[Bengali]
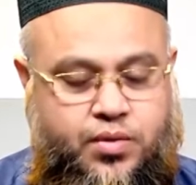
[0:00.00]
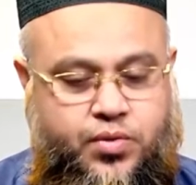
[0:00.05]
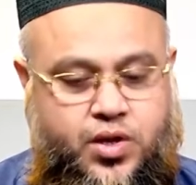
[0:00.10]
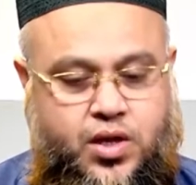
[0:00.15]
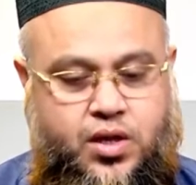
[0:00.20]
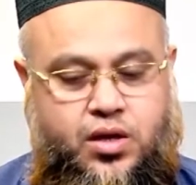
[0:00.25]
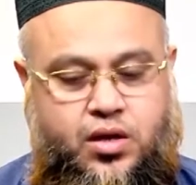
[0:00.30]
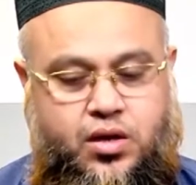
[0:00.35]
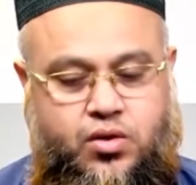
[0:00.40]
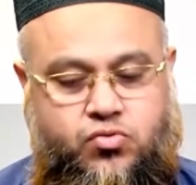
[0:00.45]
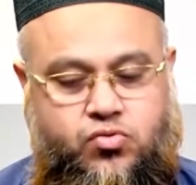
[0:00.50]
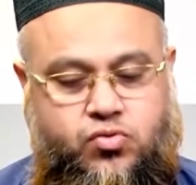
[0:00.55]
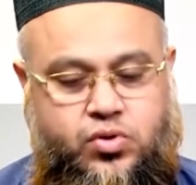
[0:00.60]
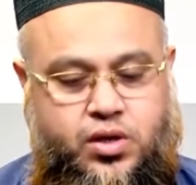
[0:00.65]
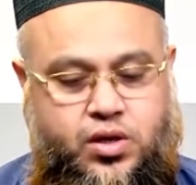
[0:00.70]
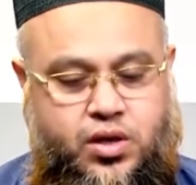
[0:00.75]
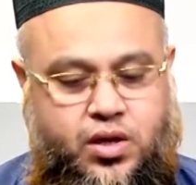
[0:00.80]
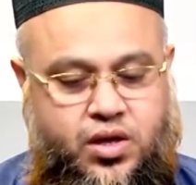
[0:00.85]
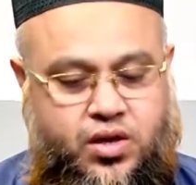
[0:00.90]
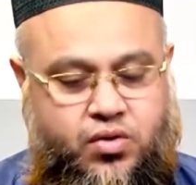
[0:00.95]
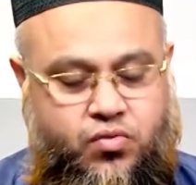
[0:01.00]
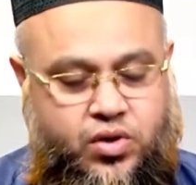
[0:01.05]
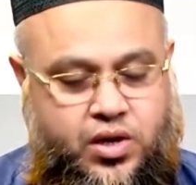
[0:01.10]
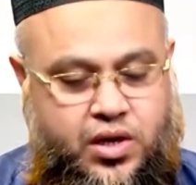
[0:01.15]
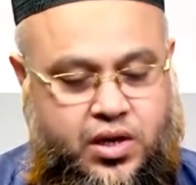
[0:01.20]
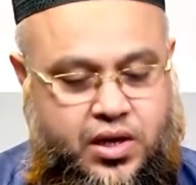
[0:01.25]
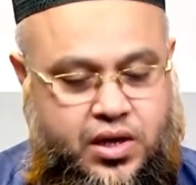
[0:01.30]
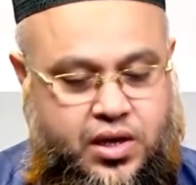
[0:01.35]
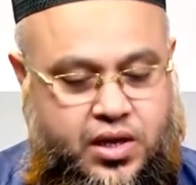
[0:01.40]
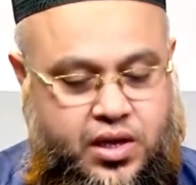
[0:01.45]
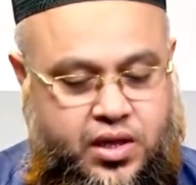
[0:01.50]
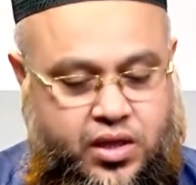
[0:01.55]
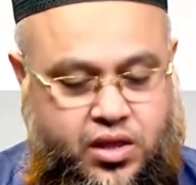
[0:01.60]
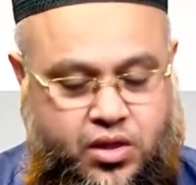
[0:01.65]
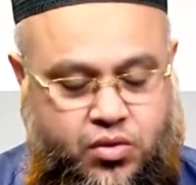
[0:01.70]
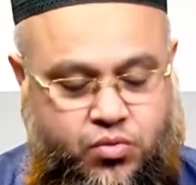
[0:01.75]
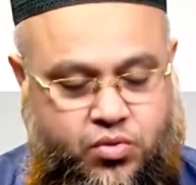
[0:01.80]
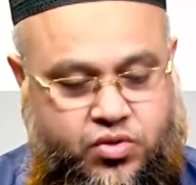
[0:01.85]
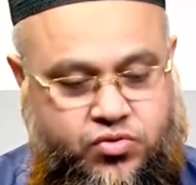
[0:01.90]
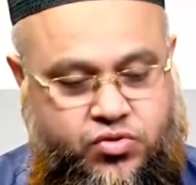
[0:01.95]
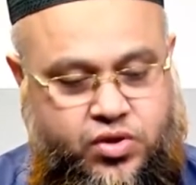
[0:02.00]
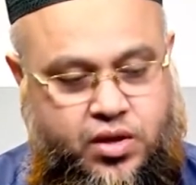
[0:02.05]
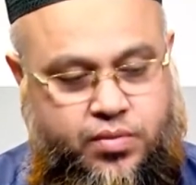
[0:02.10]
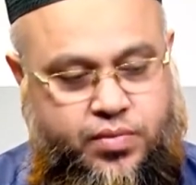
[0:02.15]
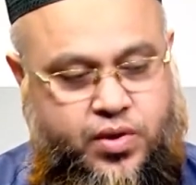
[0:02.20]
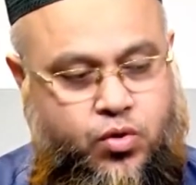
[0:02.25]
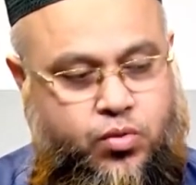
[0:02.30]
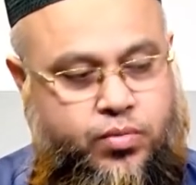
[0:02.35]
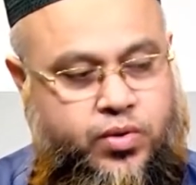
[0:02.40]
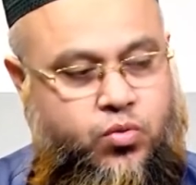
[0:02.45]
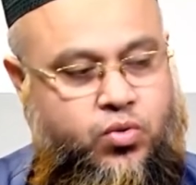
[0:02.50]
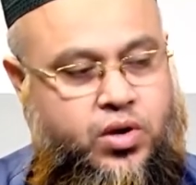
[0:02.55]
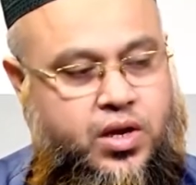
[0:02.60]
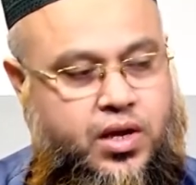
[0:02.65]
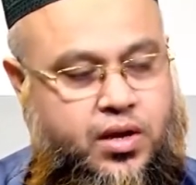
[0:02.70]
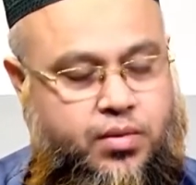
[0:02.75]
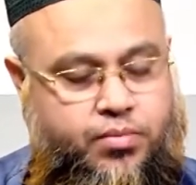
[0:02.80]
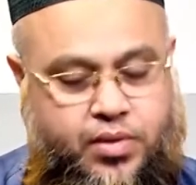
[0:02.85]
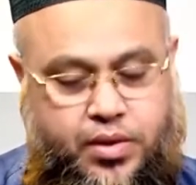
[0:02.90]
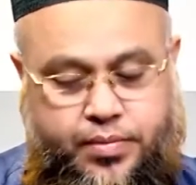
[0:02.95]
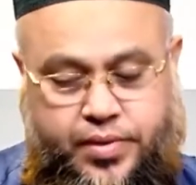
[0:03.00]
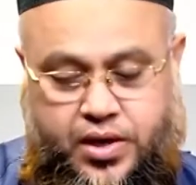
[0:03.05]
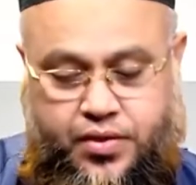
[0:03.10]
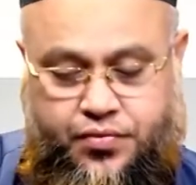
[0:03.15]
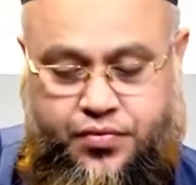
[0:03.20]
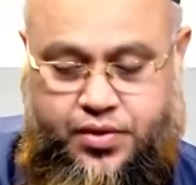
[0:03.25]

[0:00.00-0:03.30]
আলা রসুলিল্লাহ ওয়ালা আলিহি ওয়াসাবি ওয়ালা আম্মা